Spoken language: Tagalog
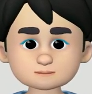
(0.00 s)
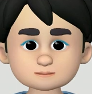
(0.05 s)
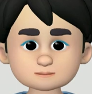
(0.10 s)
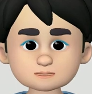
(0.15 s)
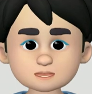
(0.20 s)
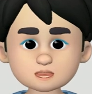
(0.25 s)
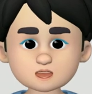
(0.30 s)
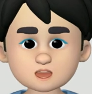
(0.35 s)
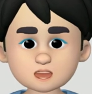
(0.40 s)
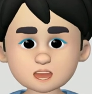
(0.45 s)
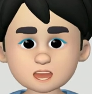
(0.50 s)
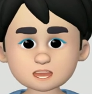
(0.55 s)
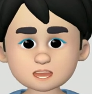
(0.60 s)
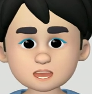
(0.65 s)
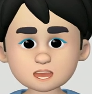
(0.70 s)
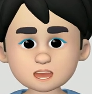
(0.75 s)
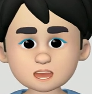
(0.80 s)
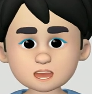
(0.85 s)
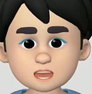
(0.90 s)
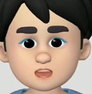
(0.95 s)
Noong
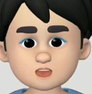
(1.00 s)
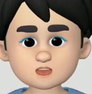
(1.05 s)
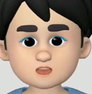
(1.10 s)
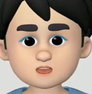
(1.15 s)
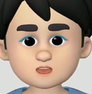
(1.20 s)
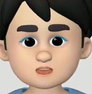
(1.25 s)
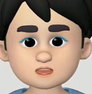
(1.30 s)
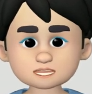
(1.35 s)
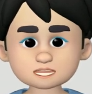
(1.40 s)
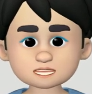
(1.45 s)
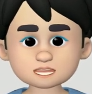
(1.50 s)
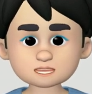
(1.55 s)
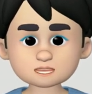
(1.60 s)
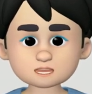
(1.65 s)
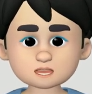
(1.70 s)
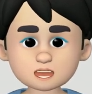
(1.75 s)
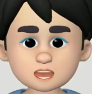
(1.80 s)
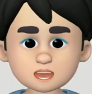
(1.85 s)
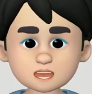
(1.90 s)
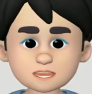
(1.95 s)
nakarang taon ay
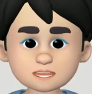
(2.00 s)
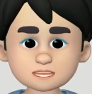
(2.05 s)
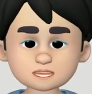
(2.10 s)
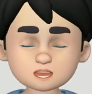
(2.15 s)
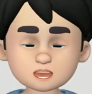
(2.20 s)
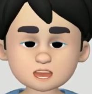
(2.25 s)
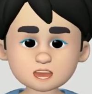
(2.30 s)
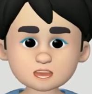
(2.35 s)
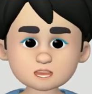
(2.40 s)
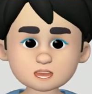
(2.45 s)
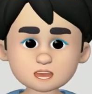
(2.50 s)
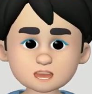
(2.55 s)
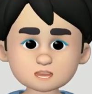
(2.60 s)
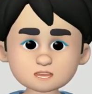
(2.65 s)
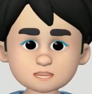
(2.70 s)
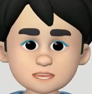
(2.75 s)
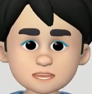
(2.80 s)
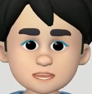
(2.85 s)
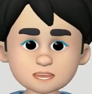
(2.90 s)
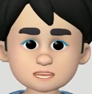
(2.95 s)
inatake rin ang ilang
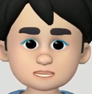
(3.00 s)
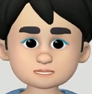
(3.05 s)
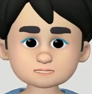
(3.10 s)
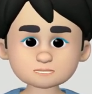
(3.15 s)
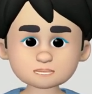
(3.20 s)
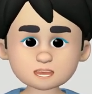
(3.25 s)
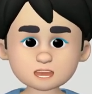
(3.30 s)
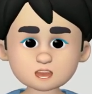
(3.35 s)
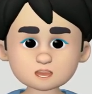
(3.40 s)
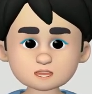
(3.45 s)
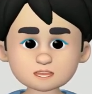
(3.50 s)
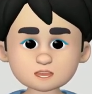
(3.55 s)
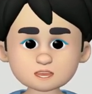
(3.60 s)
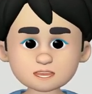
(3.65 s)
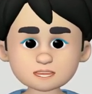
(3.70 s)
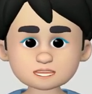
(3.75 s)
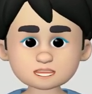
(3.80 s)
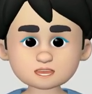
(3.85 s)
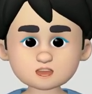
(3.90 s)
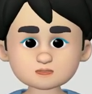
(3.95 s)
website ng
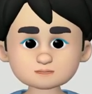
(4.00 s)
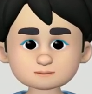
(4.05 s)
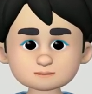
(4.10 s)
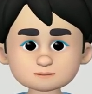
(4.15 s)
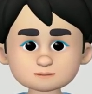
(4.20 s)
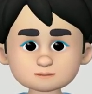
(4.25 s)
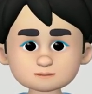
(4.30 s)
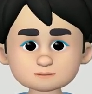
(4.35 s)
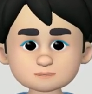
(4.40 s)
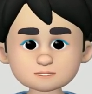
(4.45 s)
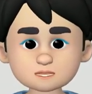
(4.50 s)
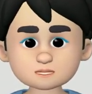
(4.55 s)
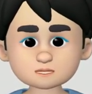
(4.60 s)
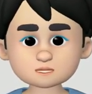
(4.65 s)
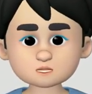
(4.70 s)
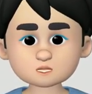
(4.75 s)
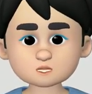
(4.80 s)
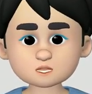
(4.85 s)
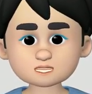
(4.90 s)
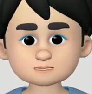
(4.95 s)
PhilHealth,
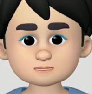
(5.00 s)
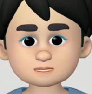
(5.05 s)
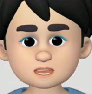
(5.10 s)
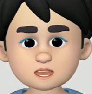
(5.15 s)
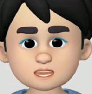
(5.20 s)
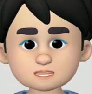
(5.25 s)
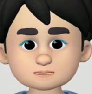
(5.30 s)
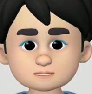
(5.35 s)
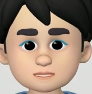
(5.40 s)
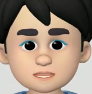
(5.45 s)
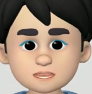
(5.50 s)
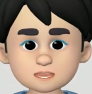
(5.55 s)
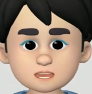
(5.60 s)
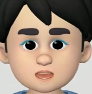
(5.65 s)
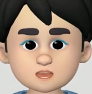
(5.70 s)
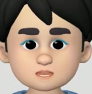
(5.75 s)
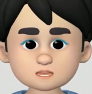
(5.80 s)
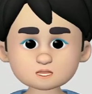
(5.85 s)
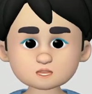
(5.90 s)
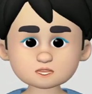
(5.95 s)
Philippine Statistics
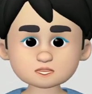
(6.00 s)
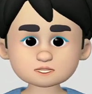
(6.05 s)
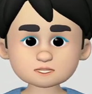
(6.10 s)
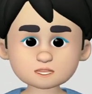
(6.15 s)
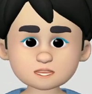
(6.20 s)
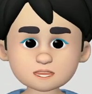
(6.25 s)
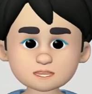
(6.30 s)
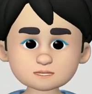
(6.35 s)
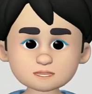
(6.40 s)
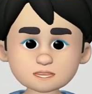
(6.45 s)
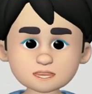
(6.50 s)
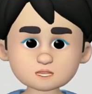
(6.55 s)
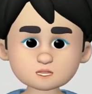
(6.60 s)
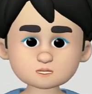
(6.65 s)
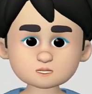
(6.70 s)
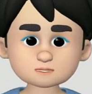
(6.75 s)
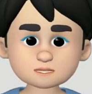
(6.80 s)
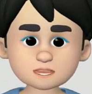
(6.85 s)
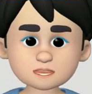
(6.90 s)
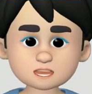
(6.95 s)
Authority,
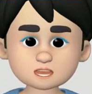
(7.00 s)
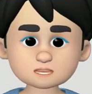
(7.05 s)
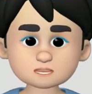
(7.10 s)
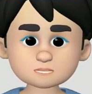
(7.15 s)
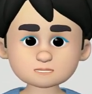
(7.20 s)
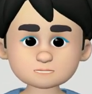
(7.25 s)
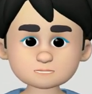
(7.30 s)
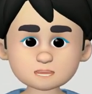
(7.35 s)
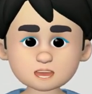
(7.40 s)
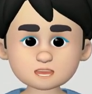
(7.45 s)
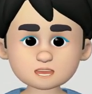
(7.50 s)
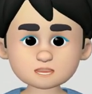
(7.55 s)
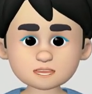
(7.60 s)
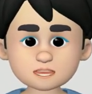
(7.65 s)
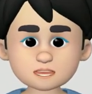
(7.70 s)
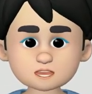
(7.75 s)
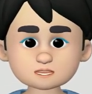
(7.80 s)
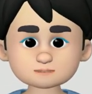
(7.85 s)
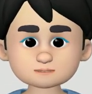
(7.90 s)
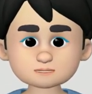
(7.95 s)
PNP at
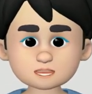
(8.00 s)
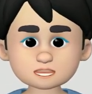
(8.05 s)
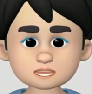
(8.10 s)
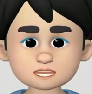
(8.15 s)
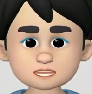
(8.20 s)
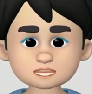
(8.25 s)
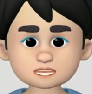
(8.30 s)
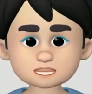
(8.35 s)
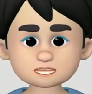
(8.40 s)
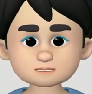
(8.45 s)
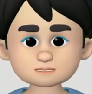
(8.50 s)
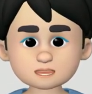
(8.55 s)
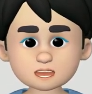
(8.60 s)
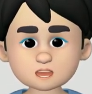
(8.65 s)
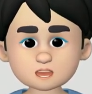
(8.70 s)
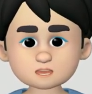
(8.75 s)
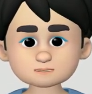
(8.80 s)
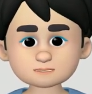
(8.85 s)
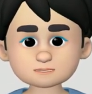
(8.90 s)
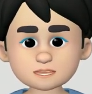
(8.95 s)
Department of Science
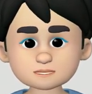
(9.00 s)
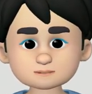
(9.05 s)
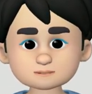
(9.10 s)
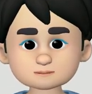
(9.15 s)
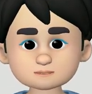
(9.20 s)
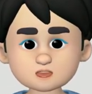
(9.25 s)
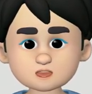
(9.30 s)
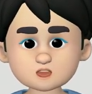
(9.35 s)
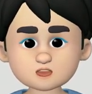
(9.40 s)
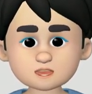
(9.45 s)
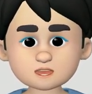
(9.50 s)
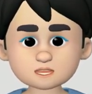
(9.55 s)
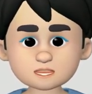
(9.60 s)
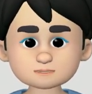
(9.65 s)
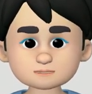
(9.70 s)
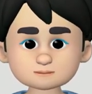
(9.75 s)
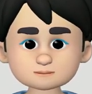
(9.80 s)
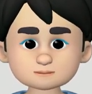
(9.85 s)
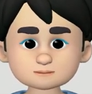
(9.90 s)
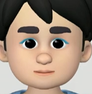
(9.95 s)
and Technology.
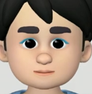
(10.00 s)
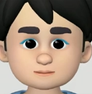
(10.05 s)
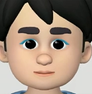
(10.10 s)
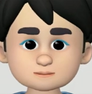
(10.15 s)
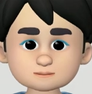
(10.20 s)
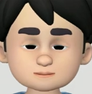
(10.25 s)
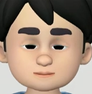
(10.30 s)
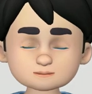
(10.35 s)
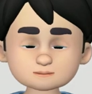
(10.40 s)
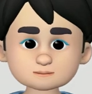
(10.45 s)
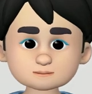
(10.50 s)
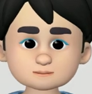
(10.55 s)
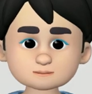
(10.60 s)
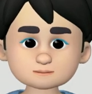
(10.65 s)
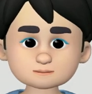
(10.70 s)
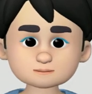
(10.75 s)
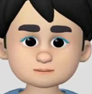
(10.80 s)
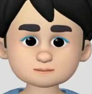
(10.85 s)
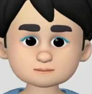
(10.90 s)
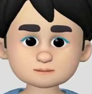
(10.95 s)

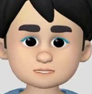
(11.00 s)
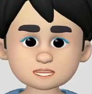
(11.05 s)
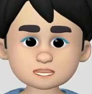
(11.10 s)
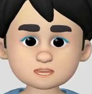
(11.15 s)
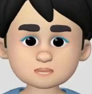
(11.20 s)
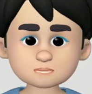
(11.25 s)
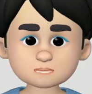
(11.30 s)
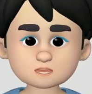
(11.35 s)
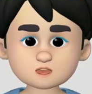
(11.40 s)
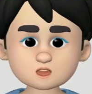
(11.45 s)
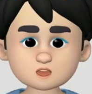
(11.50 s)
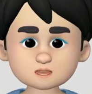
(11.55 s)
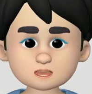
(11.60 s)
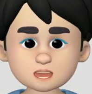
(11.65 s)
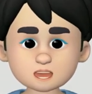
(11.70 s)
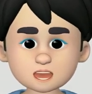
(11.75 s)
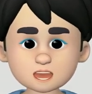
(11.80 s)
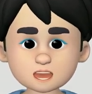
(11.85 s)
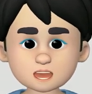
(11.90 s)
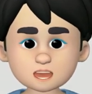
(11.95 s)
Ayon po
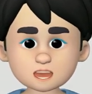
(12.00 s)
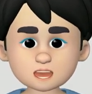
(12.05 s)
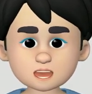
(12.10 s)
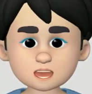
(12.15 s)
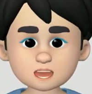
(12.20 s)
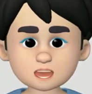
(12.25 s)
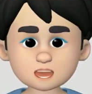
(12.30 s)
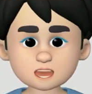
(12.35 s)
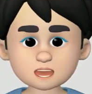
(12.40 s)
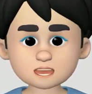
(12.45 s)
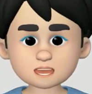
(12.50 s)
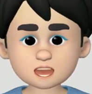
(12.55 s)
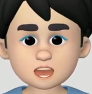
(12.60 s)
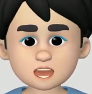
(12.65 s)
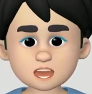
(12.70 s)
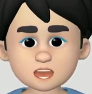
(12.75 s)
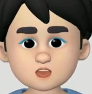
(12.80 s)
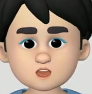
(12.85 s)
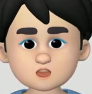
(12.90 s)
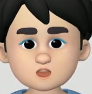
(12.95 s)
sa
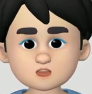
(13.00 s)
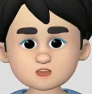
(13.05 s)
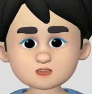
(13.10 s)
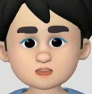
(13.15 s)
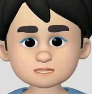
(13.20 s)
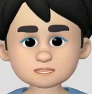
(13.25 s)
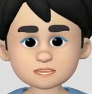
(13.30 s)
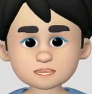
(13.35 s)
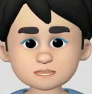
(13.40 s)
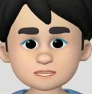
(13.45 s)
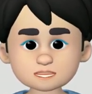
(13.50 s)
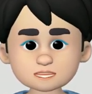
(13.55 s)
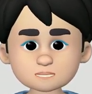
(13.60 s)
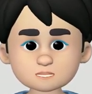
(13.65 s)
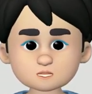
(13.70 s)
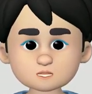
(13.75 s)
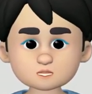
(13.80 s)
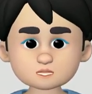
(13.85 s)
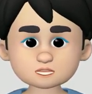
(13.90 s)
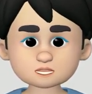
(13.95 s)
senador na si
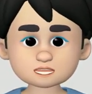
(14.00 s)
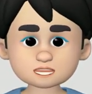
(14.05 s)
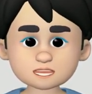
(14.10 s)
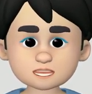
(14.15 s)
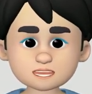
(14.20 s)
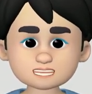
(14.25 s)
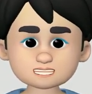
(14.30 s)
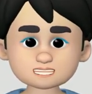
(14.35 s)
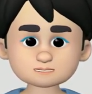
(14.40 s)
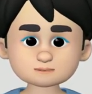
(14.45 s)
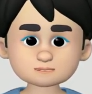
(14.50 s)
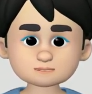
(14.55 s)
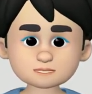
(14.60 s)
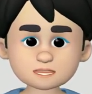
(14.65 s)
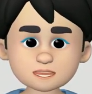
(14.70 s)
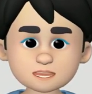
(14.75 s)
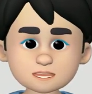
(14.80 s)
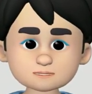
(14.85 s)
Senadora Grace Pu